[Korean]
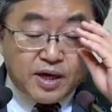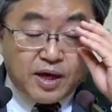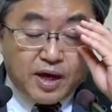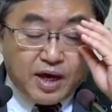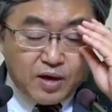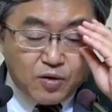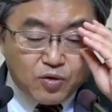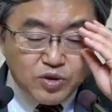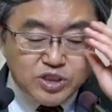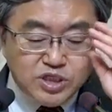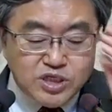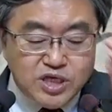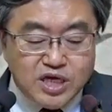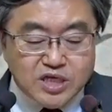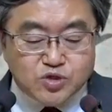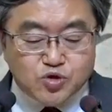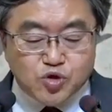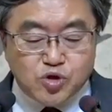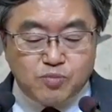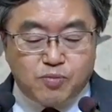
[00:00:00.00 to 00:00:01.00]
헤롯이
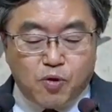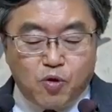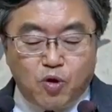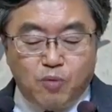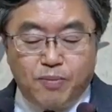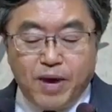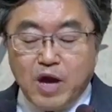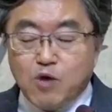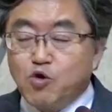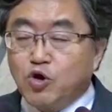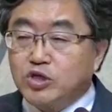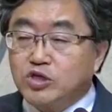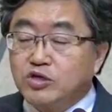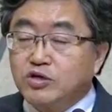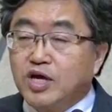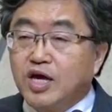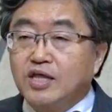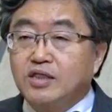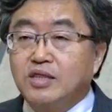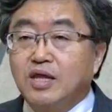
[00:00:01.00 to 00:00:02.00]
예수를 보고 매우
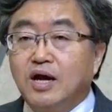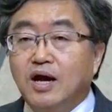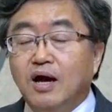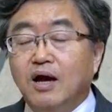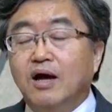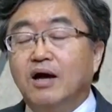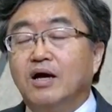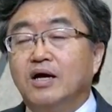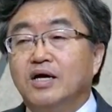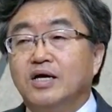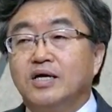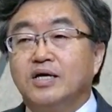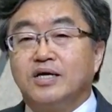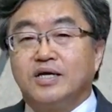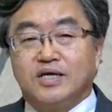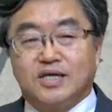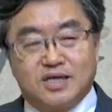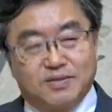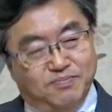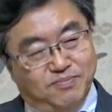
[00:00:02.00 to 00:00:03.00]
어떻게 했다?
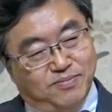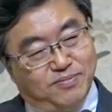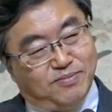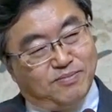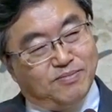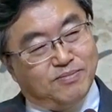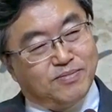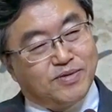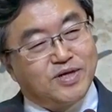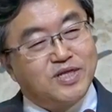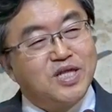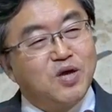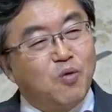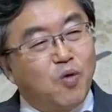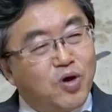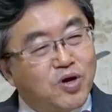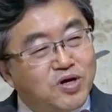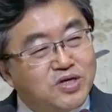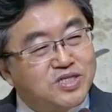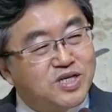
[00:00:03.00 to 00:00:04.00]
근데
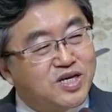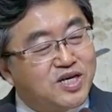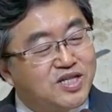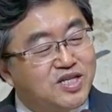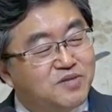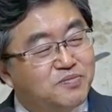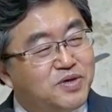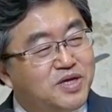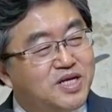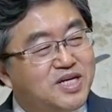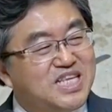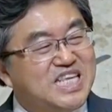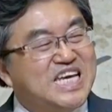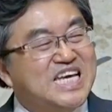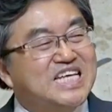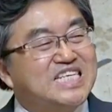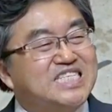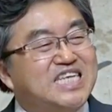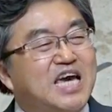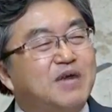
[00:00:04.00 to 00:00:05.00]
원어적인 의미는
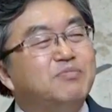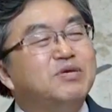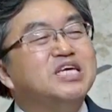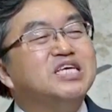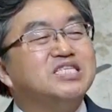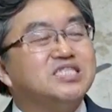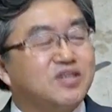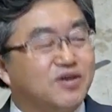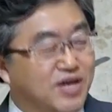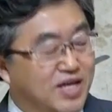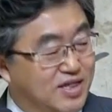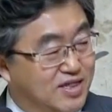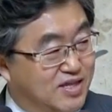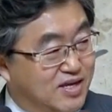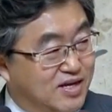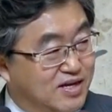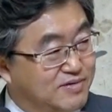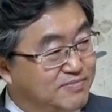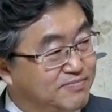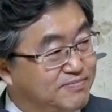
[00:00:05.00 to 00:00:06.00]
재미있어
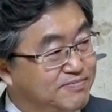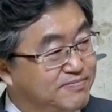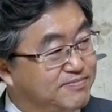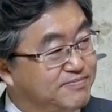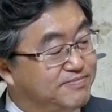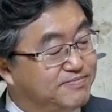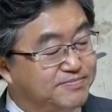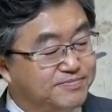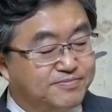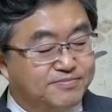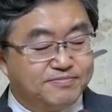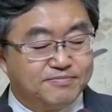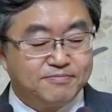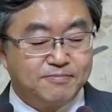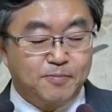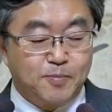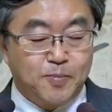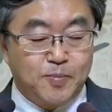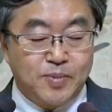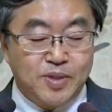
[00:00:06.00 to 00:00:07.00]
했다. 음.
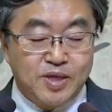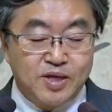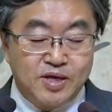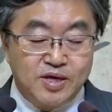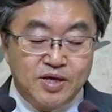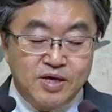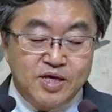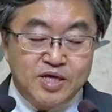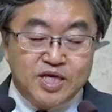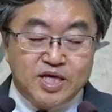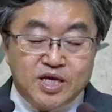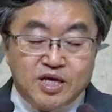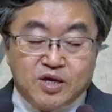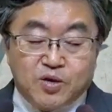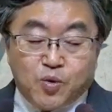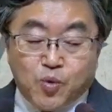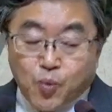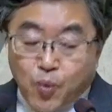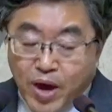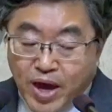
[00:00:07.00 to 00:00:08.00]

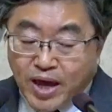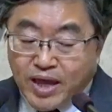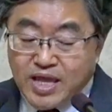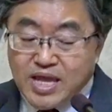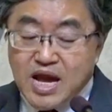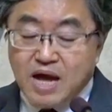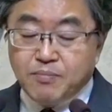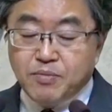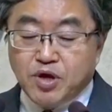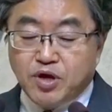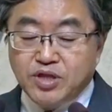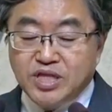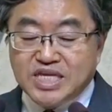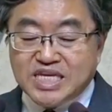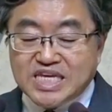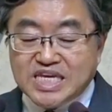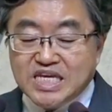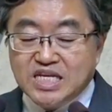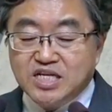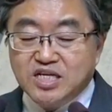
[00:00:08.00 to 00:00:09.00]
왜냐하면
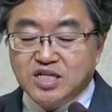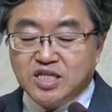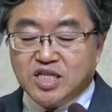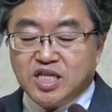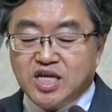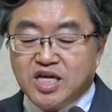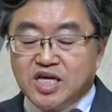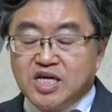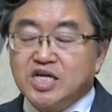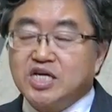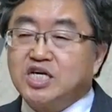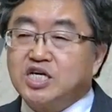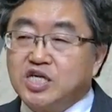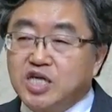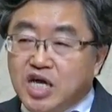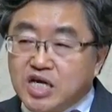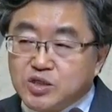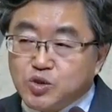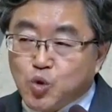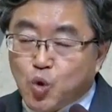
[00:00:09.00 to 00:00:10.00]
이는
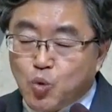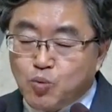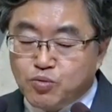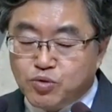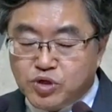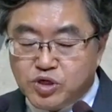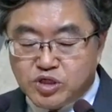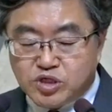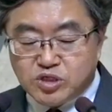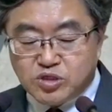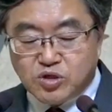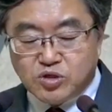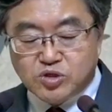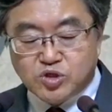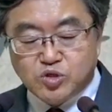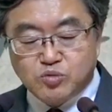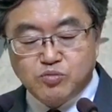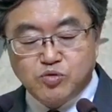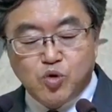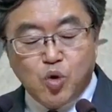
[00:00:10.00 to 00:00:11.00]
그의 소문을
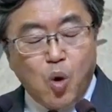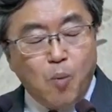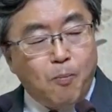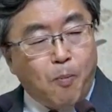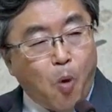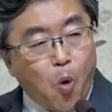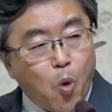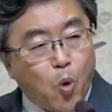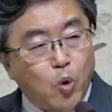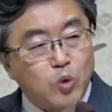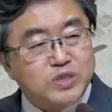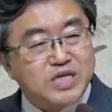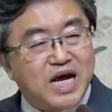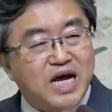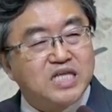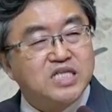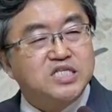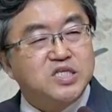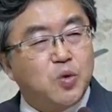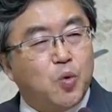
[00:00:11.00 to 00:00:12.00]
들었으므로 보고자
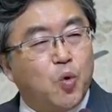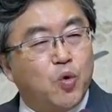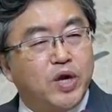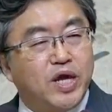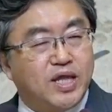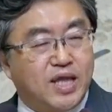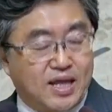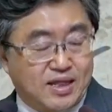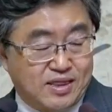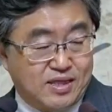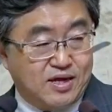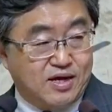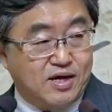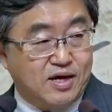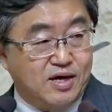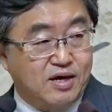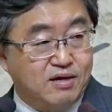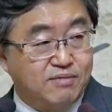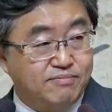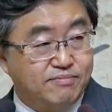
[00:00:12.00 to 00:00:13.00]
한 지
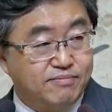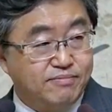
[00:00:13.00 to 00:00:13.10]
오래됐다.